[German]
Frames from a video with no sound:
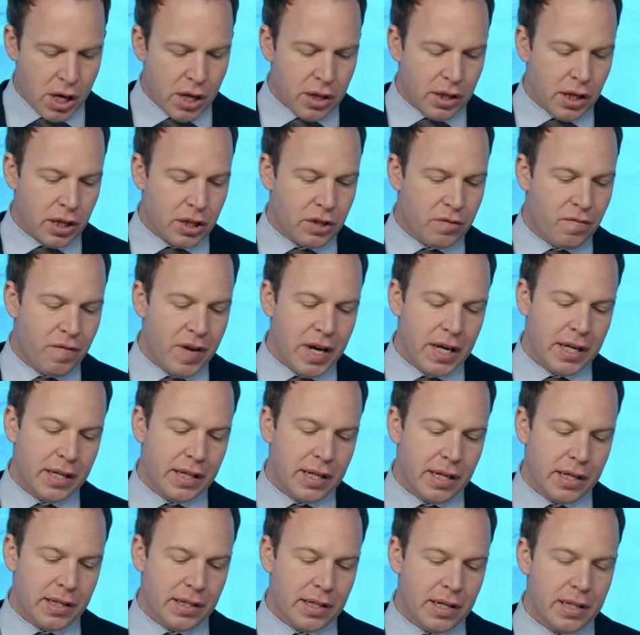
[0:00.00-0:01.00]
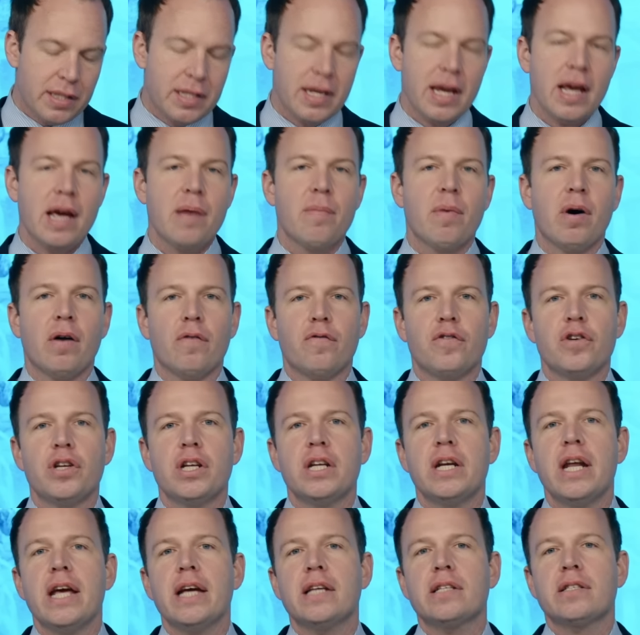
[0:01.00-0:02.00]
das wichtigste Thema für
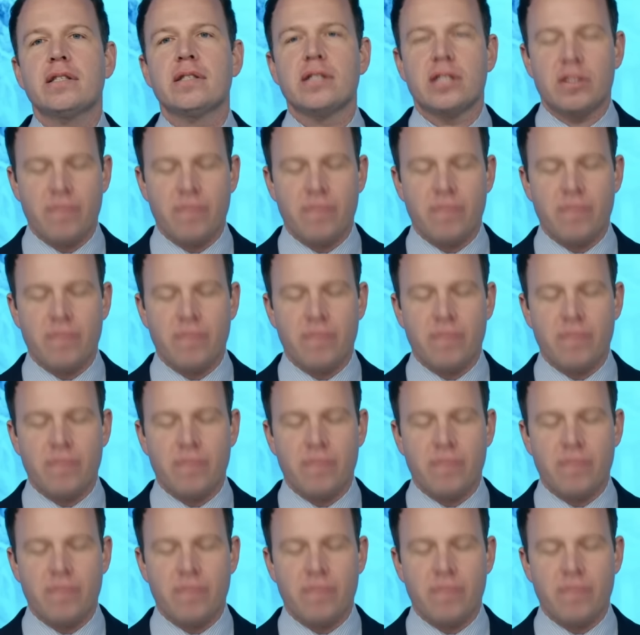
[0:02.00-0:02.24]
die nächsten